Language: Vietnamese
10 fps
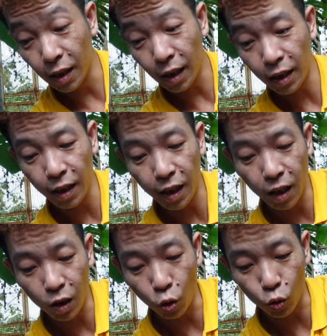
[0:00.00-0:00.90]
thành
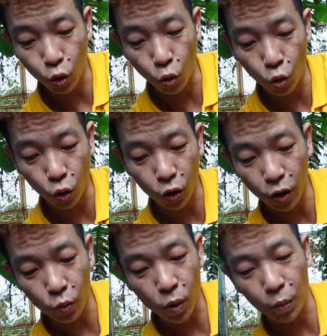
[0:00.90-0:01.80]
ra là nhìn nó
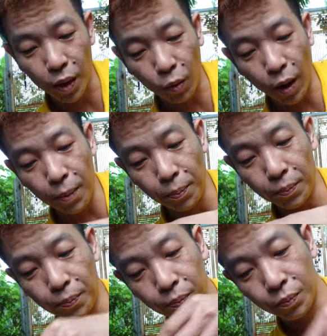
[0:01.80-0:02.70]
không có xù như là
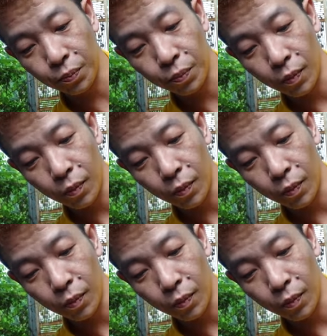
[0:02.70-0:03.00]
mấy con trắng